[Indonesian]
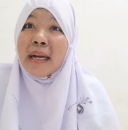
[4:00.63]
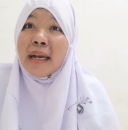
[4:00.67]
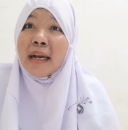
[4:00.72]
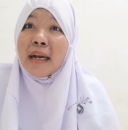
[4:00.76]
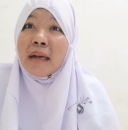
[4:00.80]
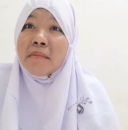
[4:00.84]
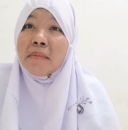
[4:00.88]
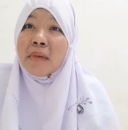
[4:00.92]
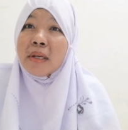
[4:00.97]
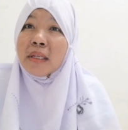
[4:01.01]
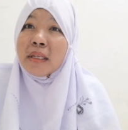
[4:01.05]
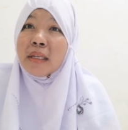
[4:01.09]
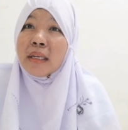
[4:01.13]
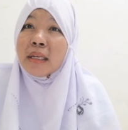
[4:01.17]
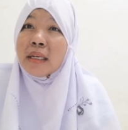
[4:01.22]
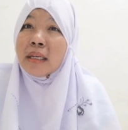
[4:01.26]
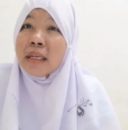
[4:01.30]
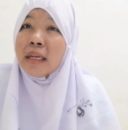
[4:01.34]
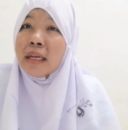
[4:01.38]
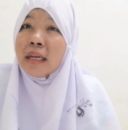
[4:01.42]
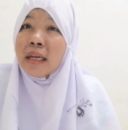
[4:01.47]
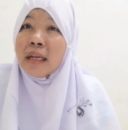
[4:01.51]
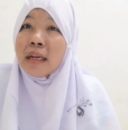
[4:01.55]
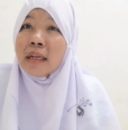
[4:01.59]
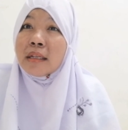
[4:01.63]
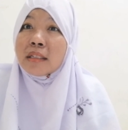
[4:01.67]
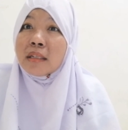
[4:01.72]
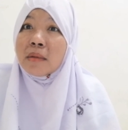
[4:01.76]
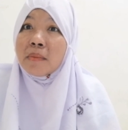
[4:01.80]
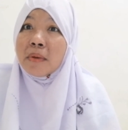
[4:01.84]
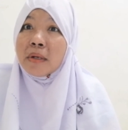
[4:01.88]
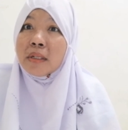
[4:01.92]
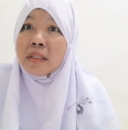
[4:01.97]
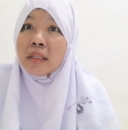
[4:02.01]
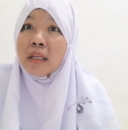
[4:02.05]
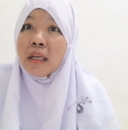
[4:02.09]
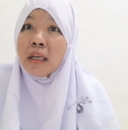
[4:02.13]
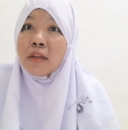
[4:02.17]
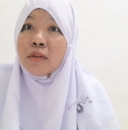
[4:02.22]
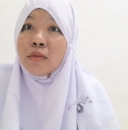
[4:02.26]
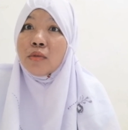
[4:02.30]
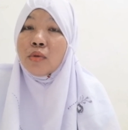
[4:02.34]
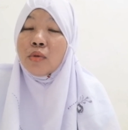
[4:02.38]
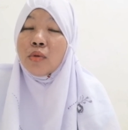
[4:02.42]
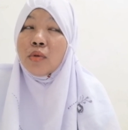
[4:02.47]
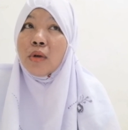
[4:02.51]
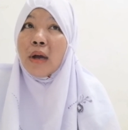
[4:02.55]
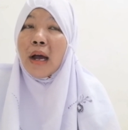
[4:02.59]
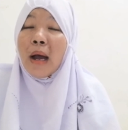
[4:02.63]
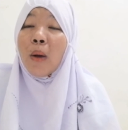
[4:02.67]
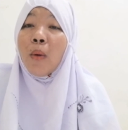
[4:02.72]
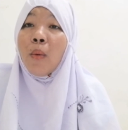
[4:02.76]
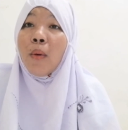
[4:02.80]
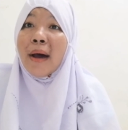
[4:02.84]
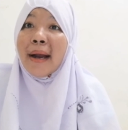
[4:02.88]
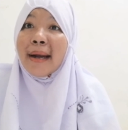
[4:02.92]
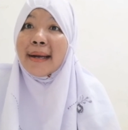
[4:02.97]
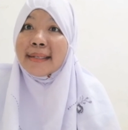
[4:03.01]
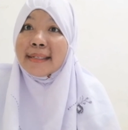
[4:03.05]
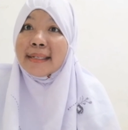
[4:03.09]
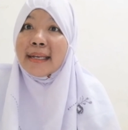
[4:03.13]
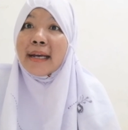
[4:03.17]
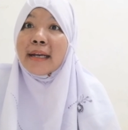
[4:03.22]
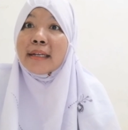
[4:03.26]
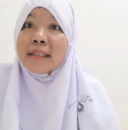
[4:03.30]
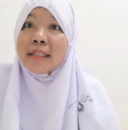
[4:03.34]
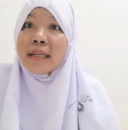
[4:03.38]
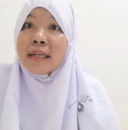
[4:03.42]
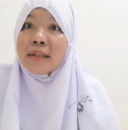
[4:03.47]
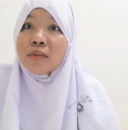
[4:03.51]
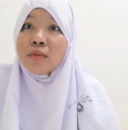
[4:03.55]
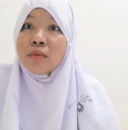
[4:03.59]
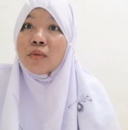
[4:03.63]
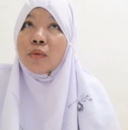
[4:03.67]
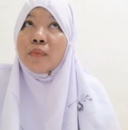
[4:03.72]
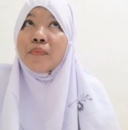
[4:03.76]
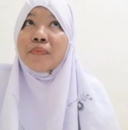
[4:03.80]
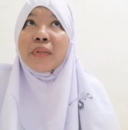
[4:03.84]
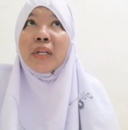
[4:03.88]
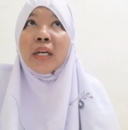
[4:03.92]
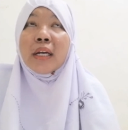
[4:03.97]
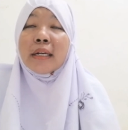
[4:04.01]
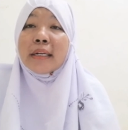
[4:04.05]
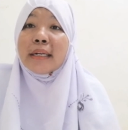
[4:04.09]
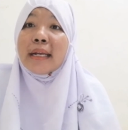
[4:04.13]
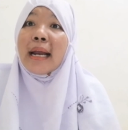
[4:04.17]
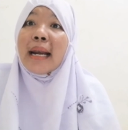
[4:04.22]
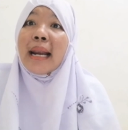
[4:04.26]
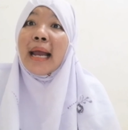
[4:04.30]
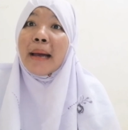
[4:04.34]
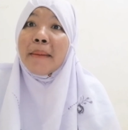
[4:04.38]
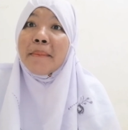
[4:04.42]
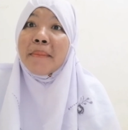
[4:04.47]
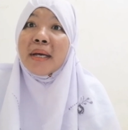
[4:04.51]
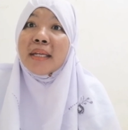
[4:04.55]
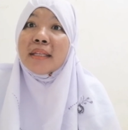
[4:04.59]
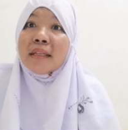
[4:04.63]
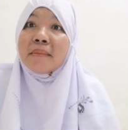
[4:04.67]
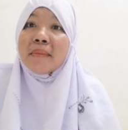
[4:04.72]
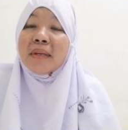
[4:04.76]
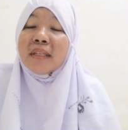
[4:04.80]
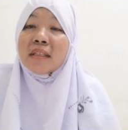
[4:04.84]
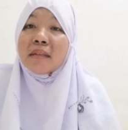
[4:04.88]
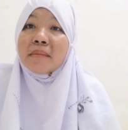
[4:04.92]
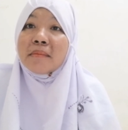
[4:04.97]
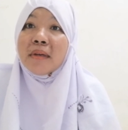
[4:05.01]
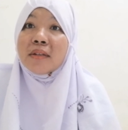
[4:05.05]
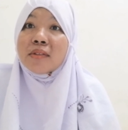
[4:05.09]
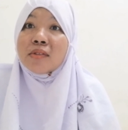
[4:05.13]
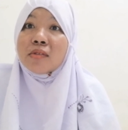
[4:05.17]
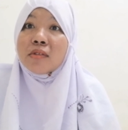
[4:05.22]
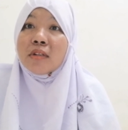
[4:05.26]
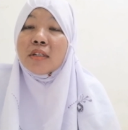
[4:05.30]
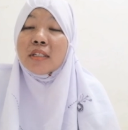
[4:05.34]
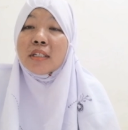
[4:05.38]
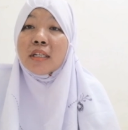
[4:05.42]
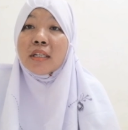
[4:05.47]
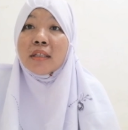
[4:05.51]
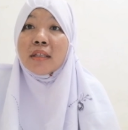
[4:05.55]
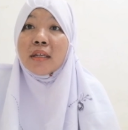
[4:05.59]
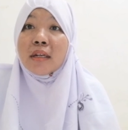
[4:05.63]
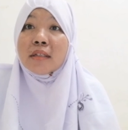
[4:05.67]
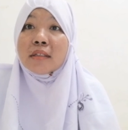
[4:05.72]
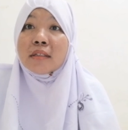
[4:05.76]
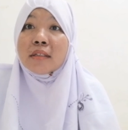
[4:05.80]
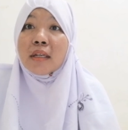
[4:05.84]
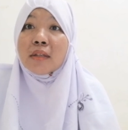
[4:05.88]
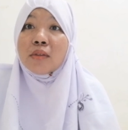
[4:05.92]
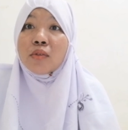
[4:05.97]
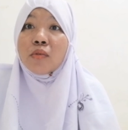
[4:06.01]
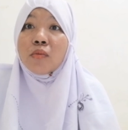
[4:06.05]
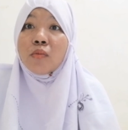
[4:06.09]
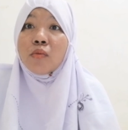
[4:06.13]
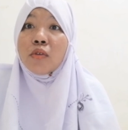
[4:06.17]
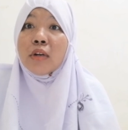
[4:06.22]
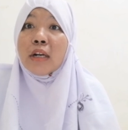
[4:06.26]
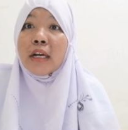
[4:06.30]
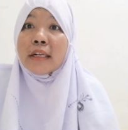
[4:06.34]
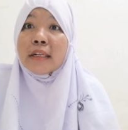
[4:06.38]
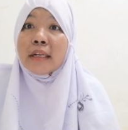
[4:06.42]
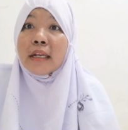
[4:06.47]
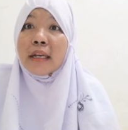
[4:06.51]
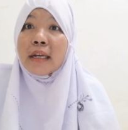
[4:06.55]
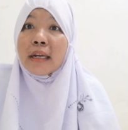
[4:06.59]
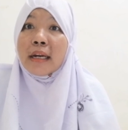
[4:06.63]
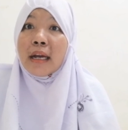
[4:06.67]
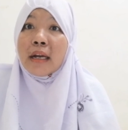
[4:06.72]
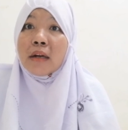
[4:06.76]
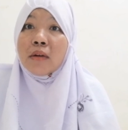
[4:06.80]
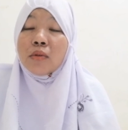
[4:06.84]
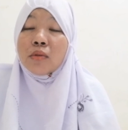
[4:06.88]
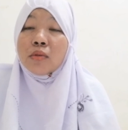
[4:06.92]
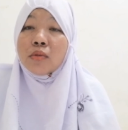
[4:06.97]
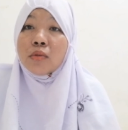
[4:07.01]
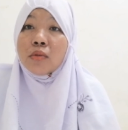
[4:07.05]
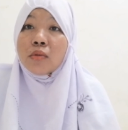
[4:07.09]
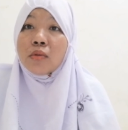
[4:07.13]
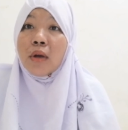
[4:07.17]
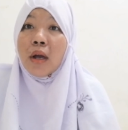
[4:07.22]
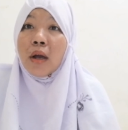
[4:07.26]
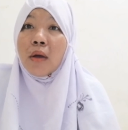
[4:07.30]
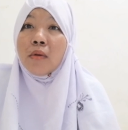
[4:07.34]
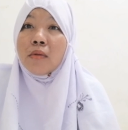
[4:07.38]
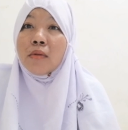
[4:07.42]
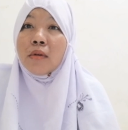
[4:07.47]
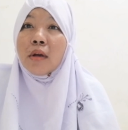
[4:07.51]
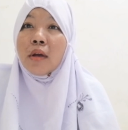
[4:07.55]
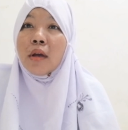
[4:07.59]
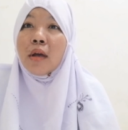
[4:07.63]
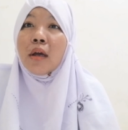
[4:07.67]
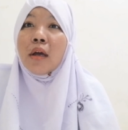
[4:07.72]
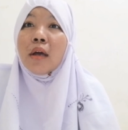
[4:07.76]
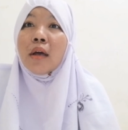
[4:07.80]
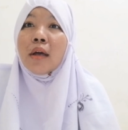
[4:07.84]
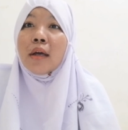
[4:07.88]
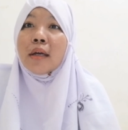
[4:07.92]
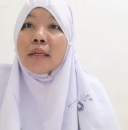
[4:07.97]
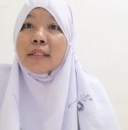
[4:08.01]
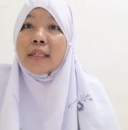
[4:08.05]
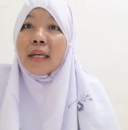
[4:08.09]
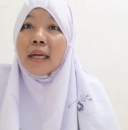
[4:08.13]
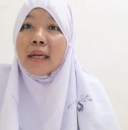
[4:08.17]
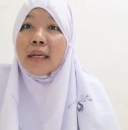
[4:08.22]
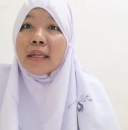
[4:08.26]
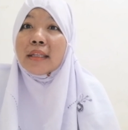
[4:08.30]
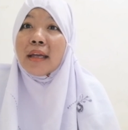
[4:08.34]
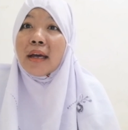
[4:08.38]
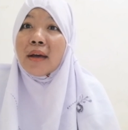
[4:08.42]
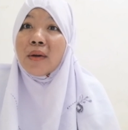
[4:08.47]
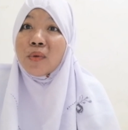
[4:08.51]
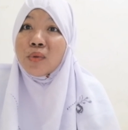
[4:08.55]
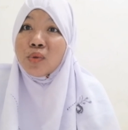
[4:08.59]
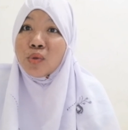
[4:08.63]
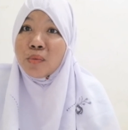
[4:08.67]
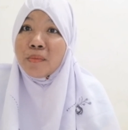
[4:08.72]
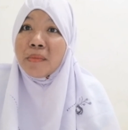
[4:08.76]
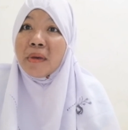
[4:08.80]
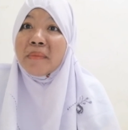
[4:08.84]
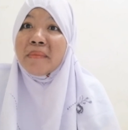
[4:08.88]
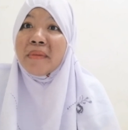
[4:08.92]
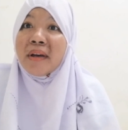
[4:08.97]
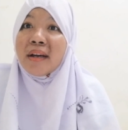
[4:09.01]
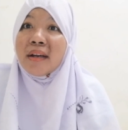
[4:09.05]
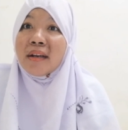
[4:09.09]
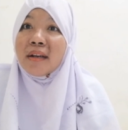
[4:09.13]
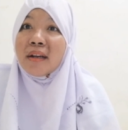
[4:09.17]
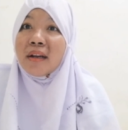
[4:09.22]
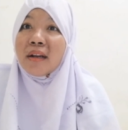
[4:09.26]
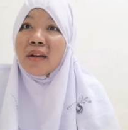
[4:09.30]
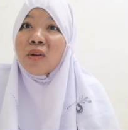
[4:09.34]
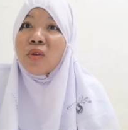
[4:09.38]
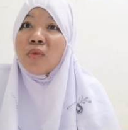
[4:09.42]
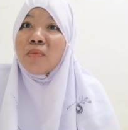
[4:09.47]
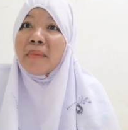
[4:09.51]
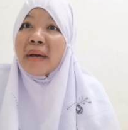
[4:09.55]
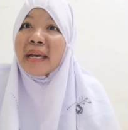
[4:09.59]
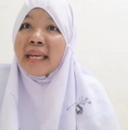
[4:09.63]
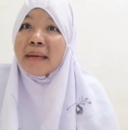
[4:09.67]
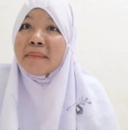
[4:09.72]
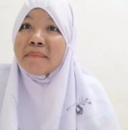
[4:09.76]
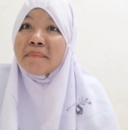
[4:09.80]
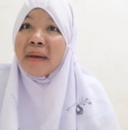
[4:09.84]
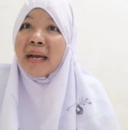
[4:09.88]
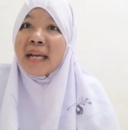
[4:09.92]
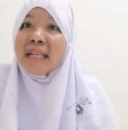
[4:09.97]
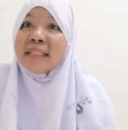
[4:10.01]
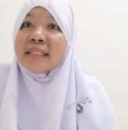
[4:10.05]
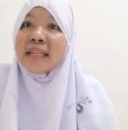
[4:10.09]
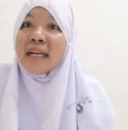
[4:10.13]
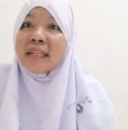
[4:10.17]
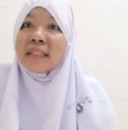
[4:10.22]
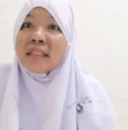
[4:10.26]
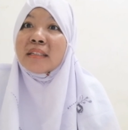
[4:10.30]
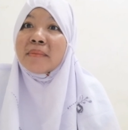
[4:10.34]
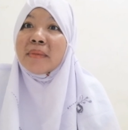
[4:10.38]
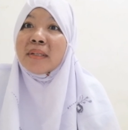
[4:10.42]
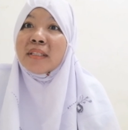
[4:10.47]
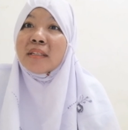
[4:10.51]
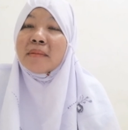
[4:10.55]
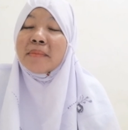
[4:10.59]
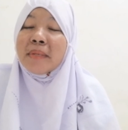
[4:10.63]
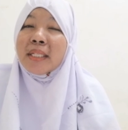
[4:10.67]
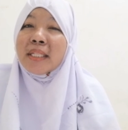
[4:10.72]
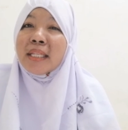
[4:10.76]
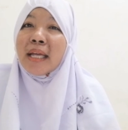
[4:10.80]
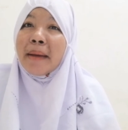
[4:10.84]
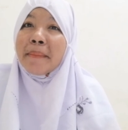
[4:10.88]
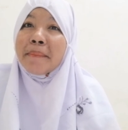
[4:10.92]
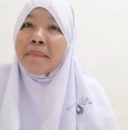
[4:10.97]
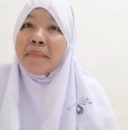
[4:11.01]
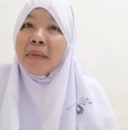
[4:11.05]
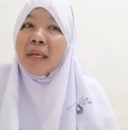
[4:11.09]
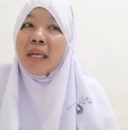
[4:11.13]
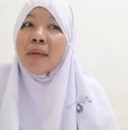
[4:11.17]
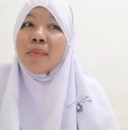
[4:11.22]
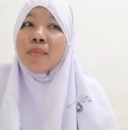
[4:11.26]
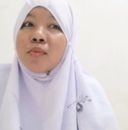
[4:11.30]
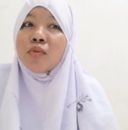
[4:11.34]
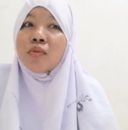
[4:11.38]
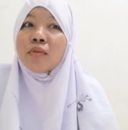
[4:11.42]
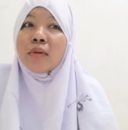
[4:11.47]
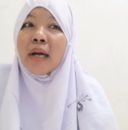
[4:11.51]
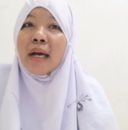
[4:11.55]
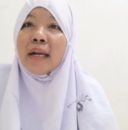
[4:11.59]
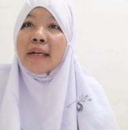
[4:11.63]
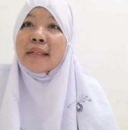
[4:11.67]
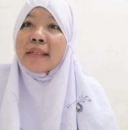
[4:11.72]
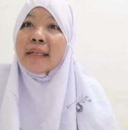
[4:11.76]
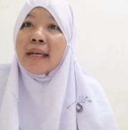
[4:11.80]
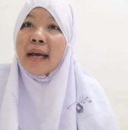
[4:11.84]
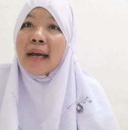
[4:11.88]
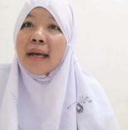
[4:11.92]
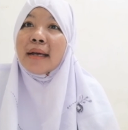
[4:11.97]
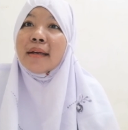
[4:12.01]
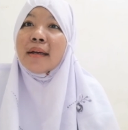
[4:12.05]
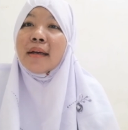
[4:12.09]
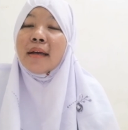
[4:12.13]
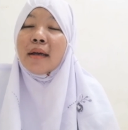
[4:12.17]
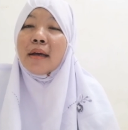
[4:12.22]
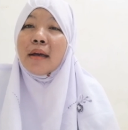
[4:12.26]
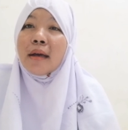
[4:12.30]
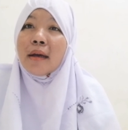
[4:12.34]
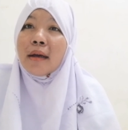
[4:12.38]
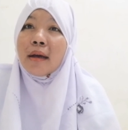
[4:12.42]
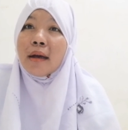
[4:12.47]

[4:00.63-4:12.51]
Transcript: badan menggigil seperti itu awalnya satu udah lama teman-teman sudah sekitar satu bulan yang lalu tuh aku sakit aku tuh memang lumayan panjang teman-teman tapi bukan yang